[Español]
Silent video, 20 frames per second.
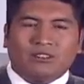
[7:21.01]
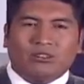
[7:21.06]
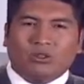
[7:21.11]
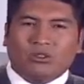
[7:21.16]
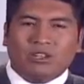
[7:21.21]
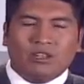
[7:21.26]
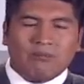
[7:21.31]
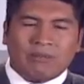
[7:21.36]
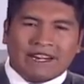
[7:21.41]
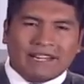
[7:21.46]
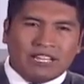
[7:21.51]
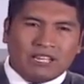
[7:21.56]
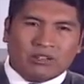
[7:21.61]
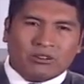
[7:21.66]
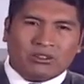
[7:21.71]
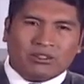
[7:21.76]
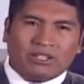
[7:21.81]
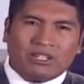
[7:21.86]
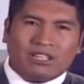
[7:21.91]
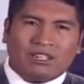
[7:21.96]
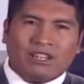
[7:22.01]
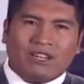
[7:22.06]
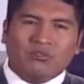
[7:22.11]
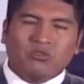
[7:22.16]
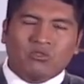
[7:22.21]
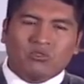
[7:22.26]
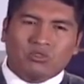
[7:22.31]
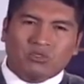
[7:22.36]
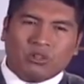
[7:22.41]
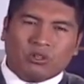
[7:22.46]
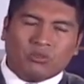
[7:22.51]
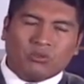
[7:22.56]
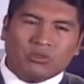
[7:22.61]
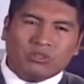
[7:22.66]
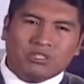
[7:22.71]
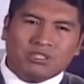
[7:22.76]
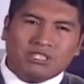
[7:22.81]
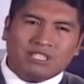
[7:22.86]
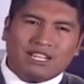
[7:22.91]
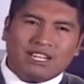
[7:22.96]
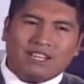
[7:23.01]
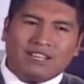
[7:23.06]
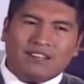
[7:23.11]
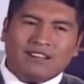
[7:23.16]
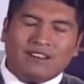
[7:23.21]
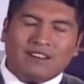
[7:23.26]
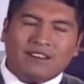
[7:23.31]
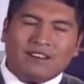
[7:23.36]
todo el manejo de la función judicial